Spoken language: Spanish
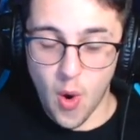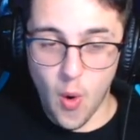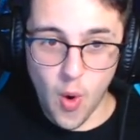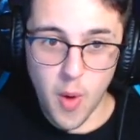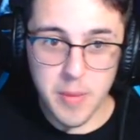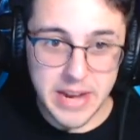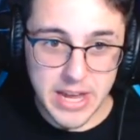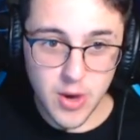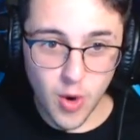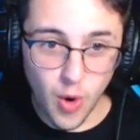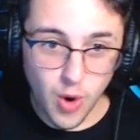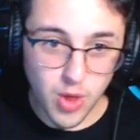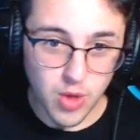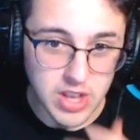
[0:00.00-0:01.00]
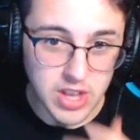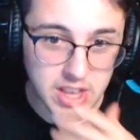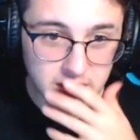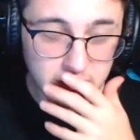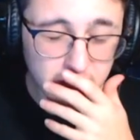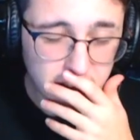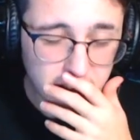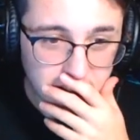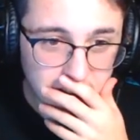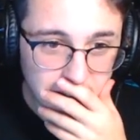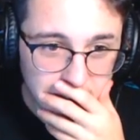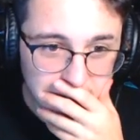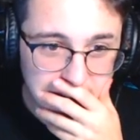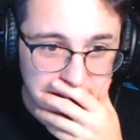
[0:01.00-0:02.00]
Ojo, meneo gordo, ¿eh?
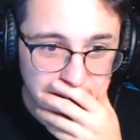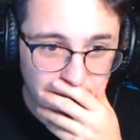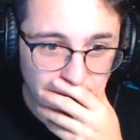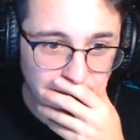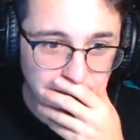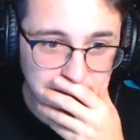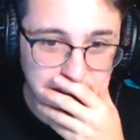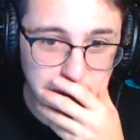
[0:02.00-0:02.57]
Meneo gordo,